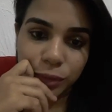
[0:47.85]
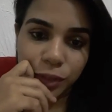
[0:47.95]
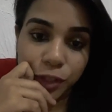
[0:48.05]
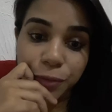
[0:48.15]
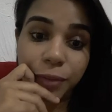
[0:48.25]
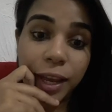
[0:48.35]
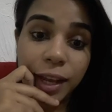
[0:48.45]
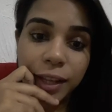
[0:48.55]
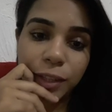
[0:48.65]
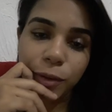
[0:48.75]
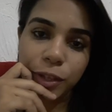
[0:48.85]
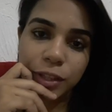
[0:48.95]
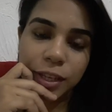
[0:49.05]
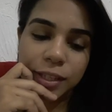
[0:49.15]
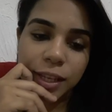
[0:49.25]
gente velha que gosta de
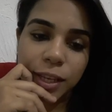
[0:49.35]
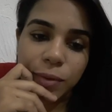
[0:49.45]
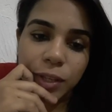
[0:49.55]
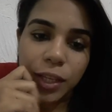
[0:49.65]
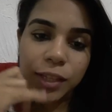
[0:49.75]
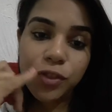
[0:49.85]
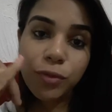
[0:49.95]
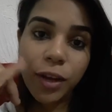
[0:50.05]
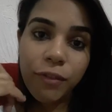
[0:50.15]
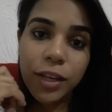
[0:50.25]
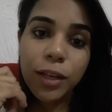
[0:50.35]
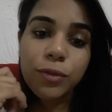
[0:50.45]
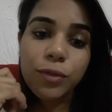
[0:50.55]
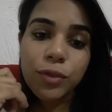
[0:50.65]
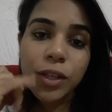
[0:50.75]
desenho, que assistiu Cavaleiro do
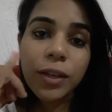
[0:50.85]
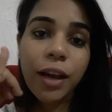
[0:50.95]
Zodíaco,